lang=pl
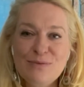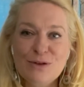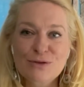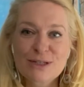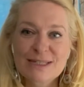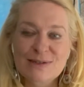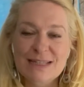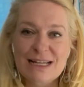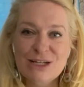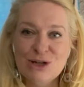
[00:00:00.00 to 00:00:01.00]
To wszystko
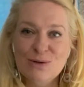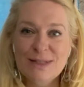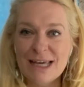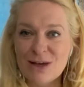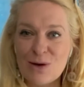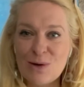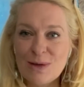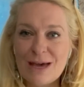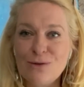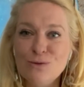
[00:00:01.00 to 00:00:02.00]
zależy od tego,
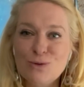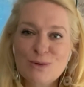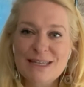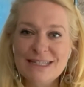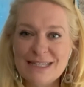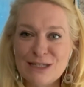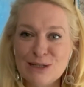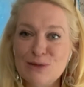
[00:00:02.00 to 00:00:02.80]
jaką Gruzję chcecie